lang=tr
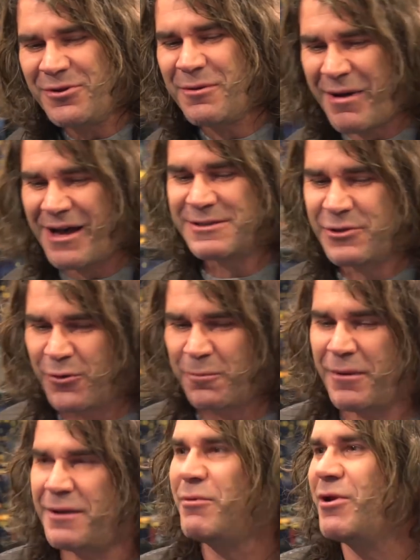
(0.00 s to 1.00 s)
oluyor ya bazı
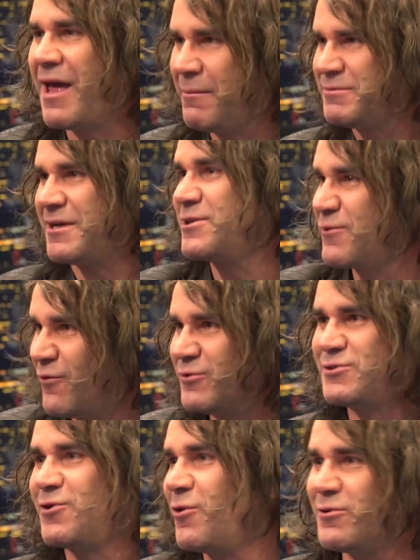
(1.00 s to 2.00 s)
gruplar böyle hep
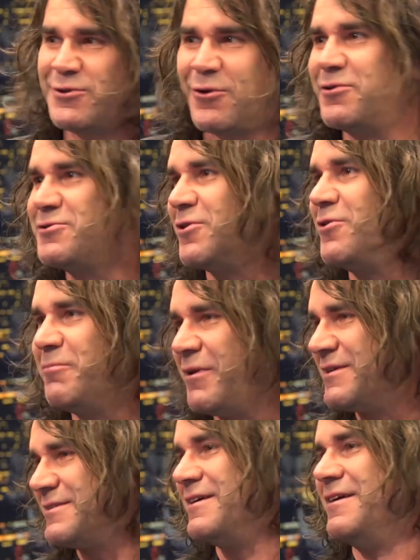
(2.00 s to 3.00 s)
saksafon solo solo solo
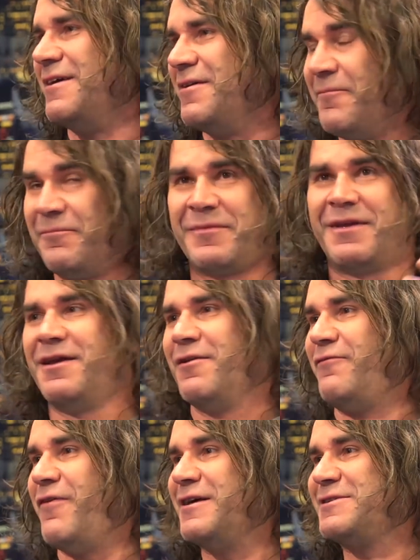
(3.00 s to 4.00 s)
biraz
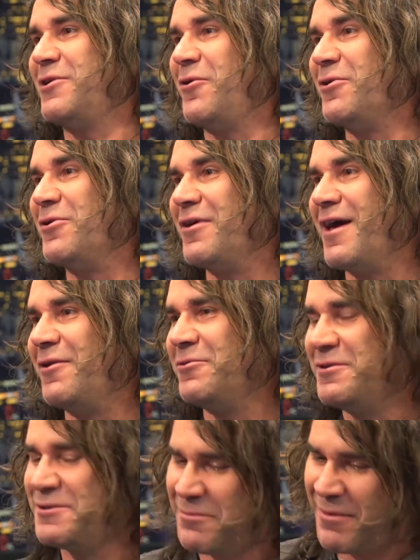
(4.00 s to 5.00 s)
eh, fazla yani. oluyor yani.
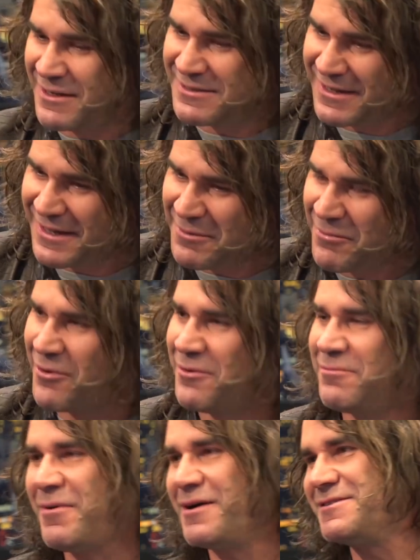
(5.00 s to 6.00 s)
Onun için bazı
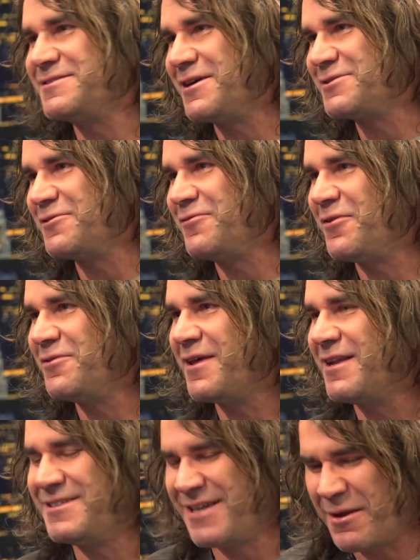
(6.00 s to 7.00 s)
keyboard, bazı saksafon
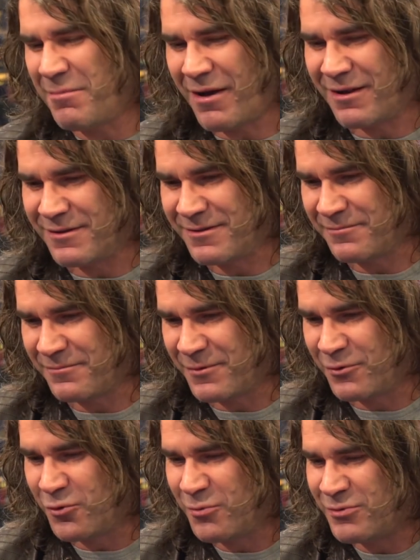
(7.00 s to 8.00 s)
yani şey bağlı.
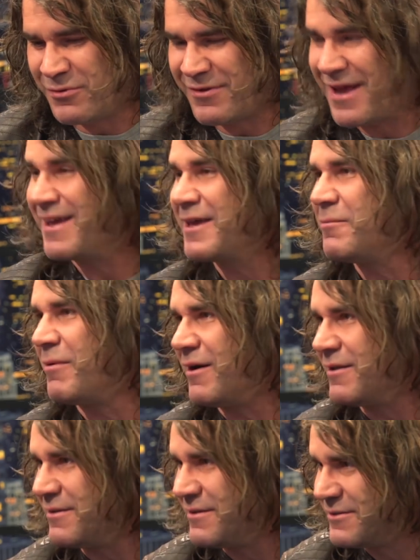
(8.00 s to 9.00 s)
Grubun rengi
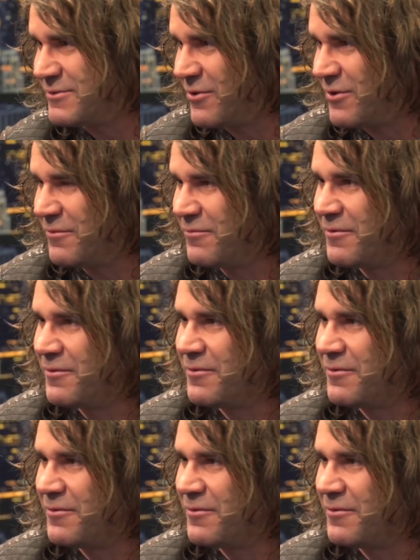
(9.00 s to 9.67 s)
bağlı evet. söyleyeyim.